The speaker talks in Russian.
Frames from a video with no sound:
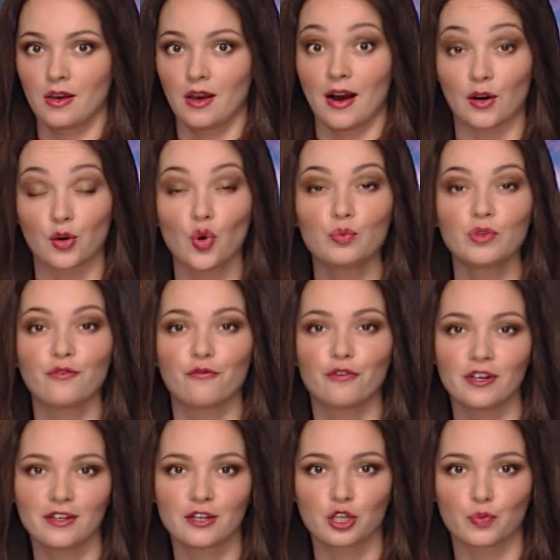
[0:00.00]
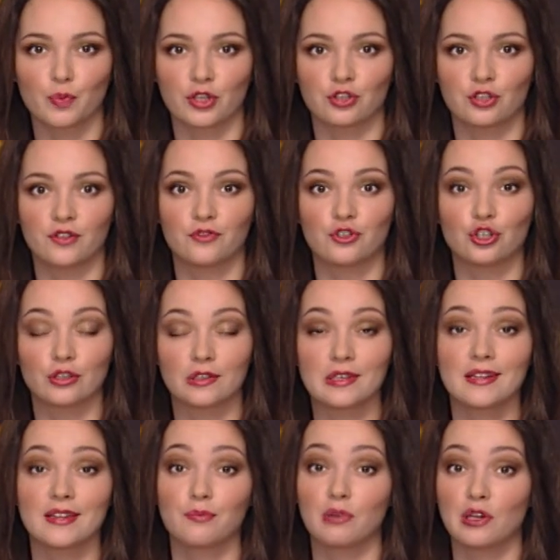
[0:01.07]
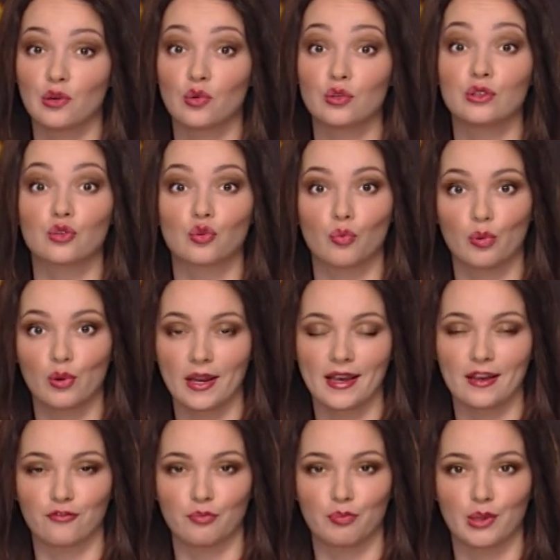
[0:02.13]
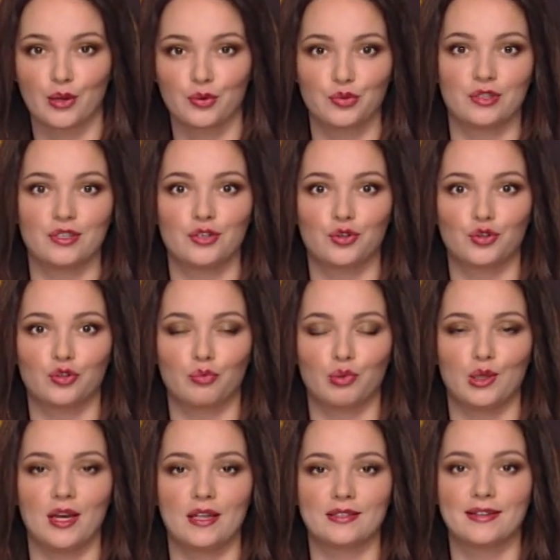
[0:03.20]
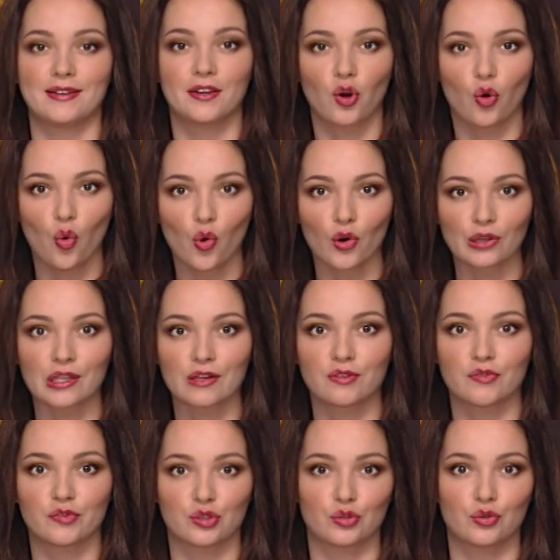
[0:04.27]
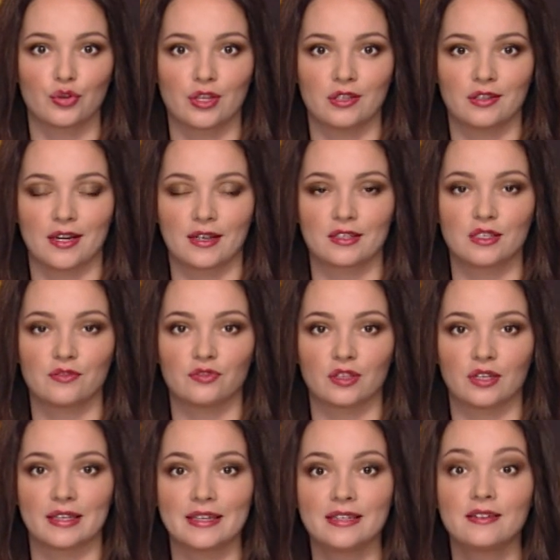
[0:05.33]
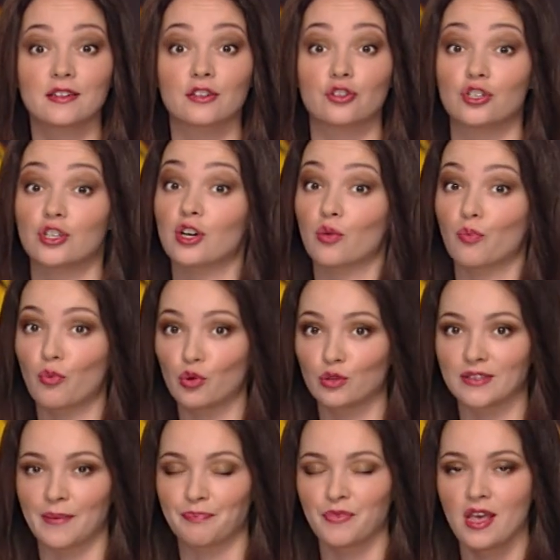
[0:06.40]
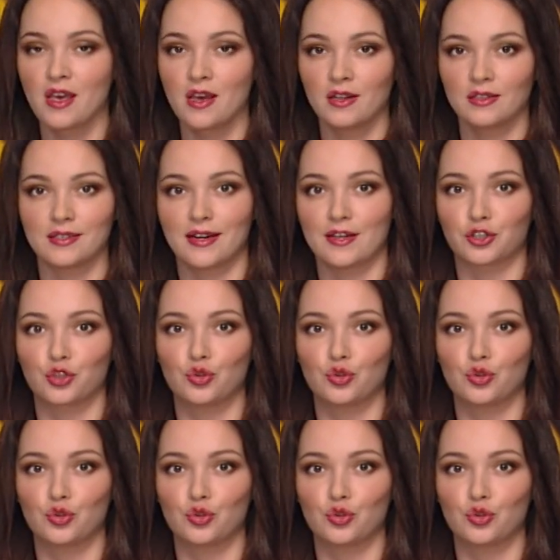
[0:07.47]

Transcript: Огромный выигрыш почти в 4 миллиона рублей. В Беларуси ищут обладателя рекордного в истории интерактивных игр джекпота. Тираж